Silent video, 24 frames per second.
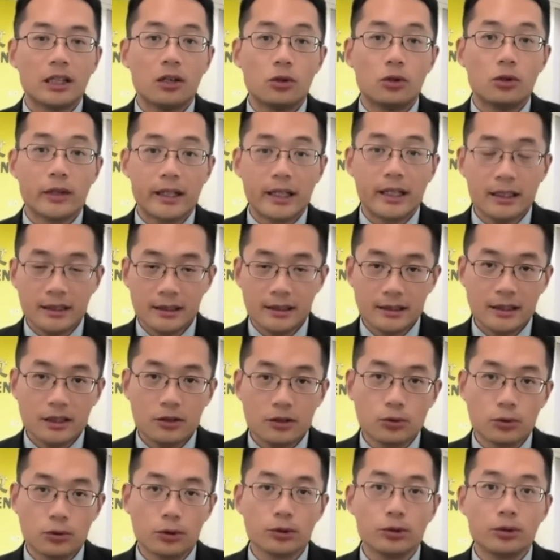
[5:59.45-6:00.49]
呢会给你一
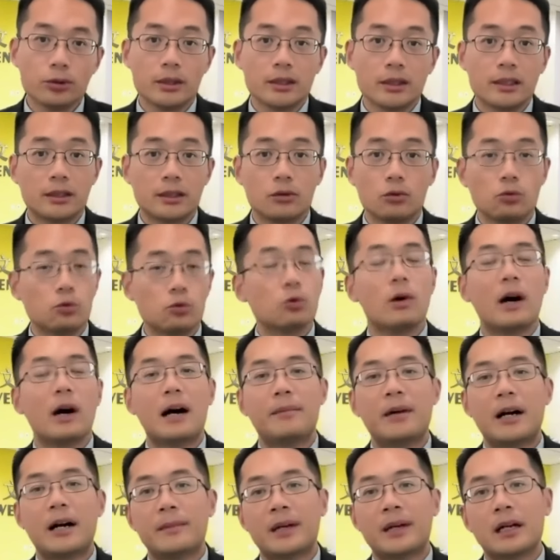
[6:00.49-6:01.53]
些荣誉，五
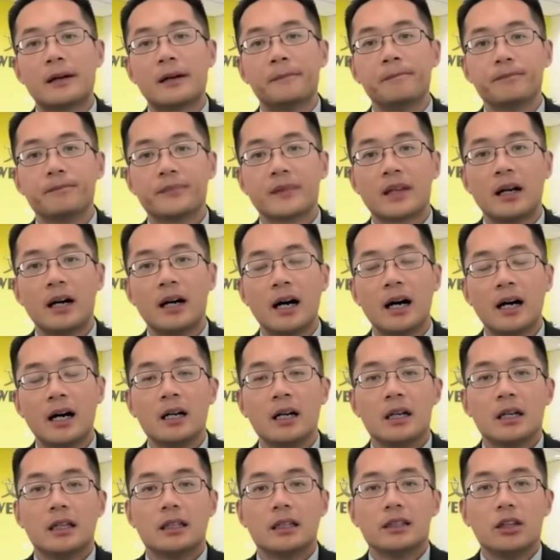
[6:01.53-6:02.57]
花八门
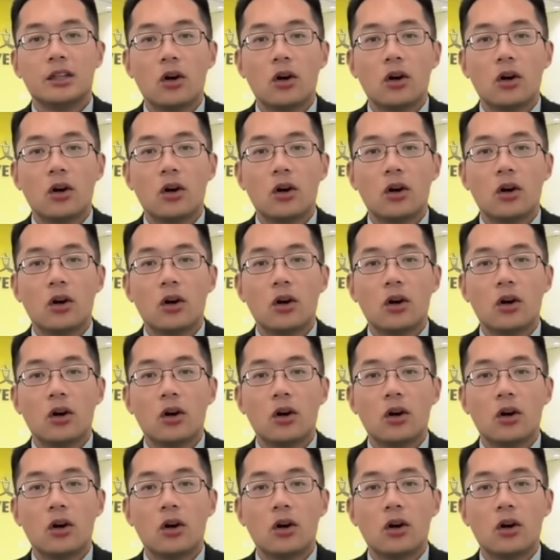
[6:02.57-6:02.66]
啊。